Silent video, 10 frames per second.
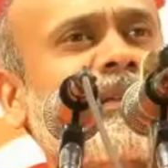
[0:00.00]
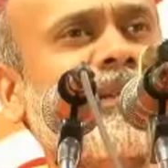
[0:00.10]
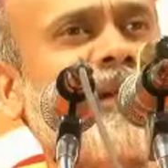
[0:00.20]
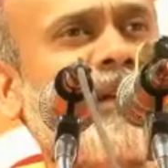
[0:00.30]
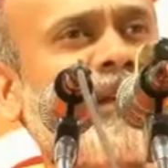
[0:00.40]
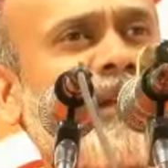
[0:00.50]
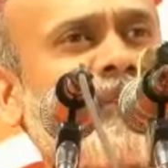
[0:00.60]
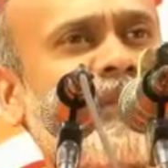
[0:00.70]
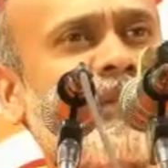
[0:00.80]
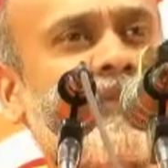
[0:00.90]
அல்லது
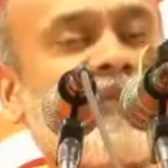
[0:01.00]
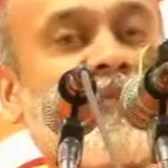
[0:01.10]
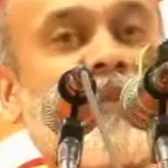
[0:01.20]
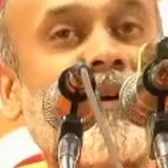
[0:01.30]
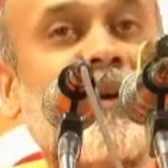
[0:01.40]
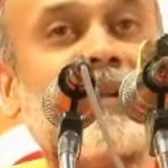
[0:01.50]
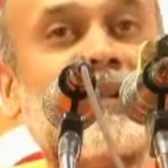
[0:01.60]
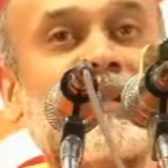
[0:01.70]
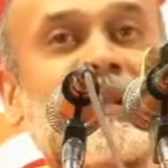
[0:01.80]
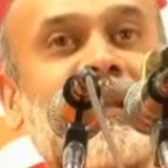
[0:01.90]
யாராவது
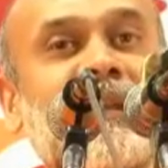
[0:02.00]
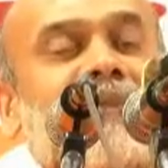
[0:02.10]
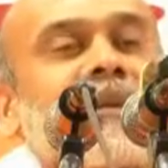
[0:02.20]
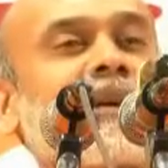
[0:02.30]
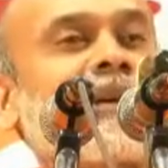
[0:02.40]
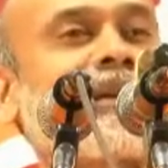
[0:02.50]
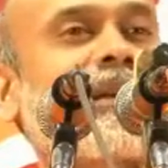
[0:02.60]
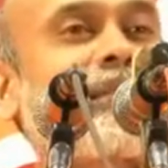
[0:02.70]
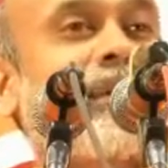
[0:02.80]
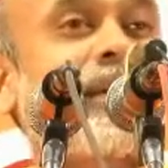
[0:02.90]
வார்த்தையில்
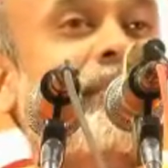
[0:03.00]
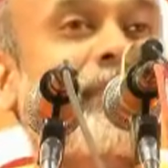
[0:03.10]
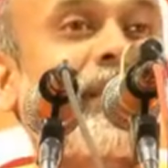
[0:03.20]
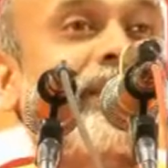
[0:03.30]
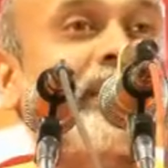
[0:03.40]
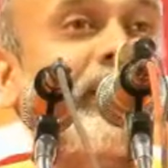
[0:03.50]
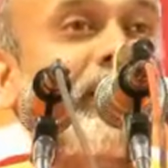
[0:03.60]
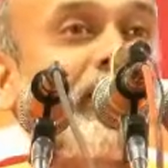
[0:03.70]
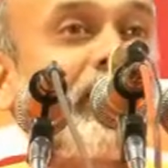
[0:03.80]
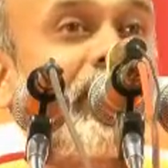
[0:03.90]
நமக்கு நம்மிடம்
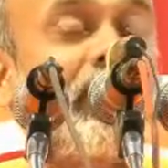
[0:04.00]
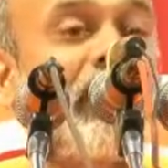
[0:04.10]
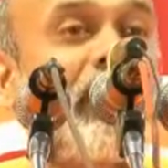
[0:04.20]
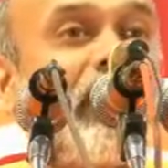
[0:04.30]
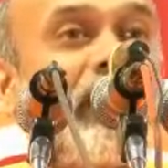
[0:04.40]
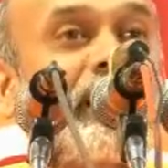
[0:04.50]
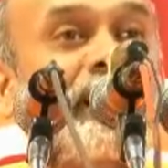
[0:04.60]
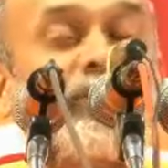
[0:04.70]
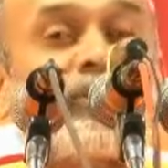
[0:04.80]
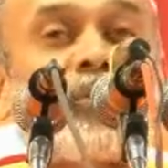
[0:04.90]
பேசினால்
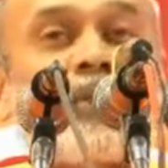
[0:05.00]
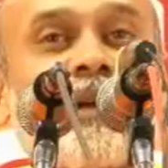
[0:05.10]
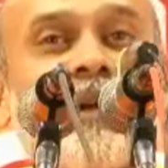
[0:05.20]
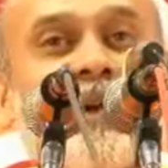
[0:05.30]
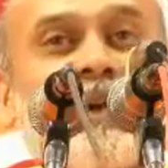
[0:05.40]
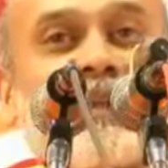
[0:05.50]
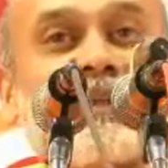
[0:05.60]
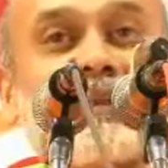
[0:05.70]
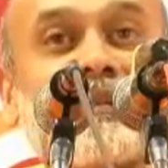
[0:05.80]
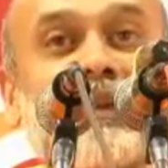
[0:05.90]
அந்த சொற்கள்
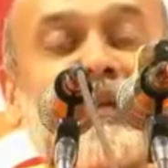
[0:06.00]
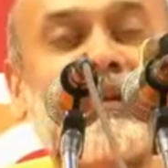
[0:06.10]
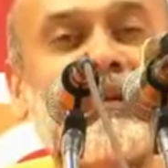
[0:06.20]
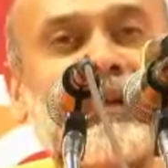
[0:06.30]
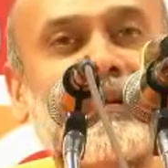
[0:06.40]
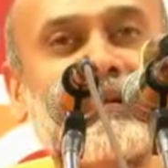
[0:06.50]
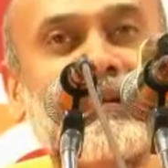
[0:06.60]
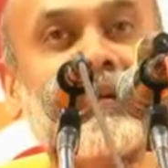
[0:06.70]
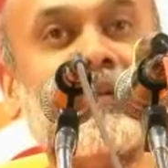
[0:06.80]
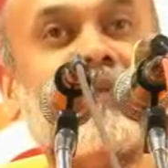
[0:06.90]
அந்த
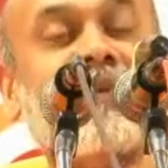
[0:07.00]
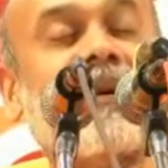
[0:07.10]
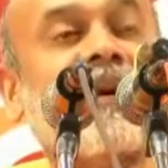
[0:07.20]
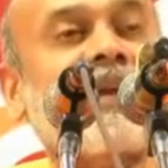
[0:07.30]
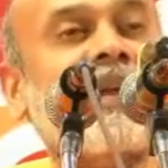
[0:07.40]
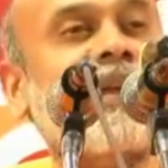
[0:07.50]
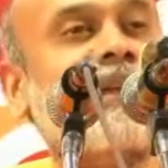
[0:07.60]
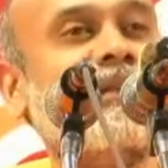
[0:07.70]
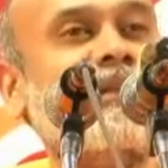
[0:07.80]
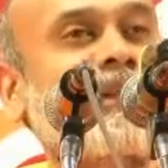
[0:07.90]
சென்டென்ஸ் அந்த
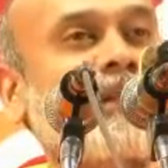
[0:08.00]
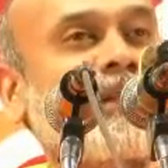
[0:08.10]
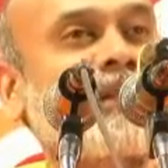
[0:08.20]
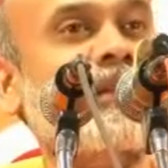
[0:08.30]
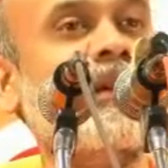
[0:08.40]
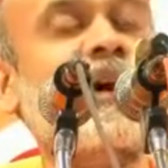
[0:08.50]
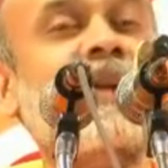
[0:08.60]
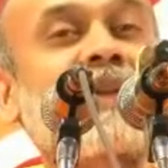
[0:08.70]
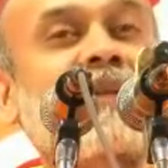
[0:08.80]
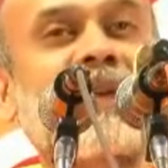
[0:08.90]
வாக்கியத்திலிருந்து
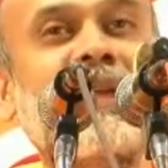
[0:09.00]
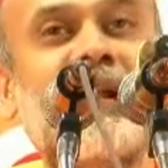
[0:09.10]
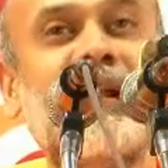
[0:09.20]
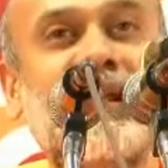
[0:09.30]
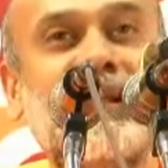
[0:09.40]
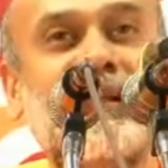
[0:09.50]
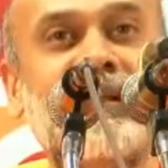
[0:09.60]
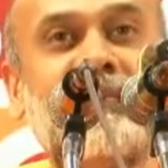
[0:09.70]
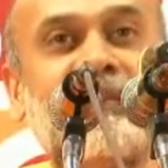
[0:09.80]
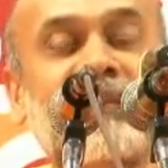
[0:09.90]
அறிவை
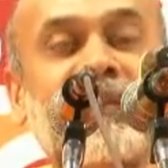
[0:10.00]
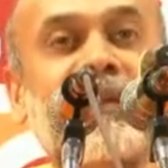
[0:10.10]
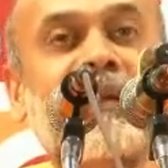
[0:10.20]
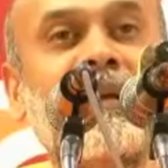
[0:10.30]
அடைதல்